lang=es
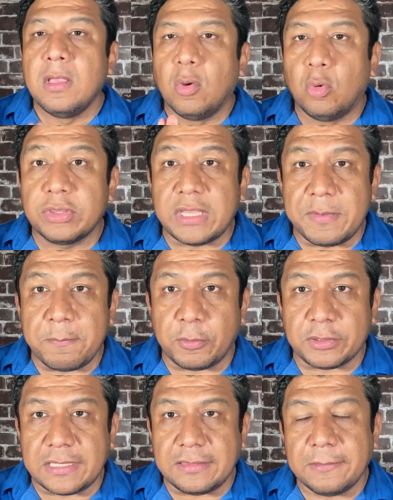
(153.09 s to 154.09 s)
Un tema
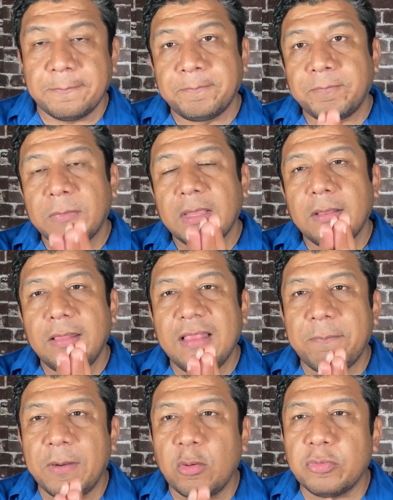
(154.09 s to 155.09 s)
importante, le
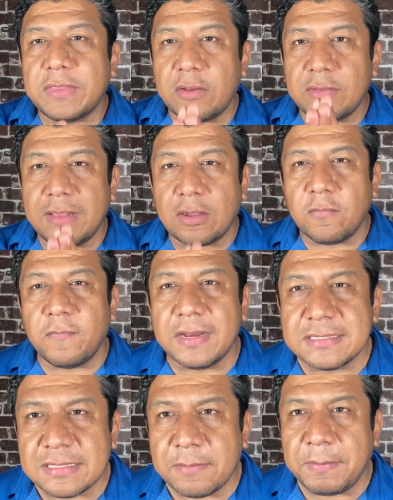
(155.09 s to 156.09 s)
preguntaron en la
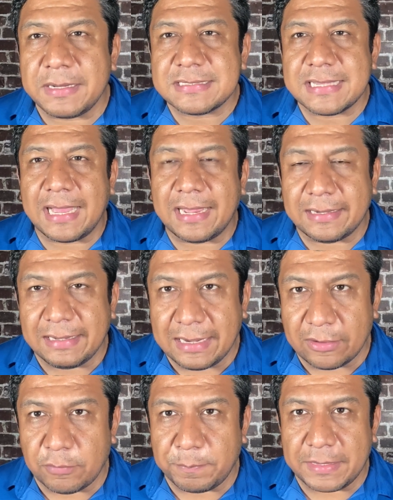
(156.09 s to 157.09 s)
conferencia de prensa a
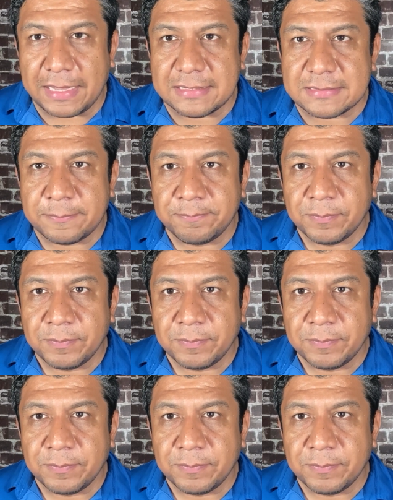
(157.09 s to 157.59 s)
Ricardo Peláez,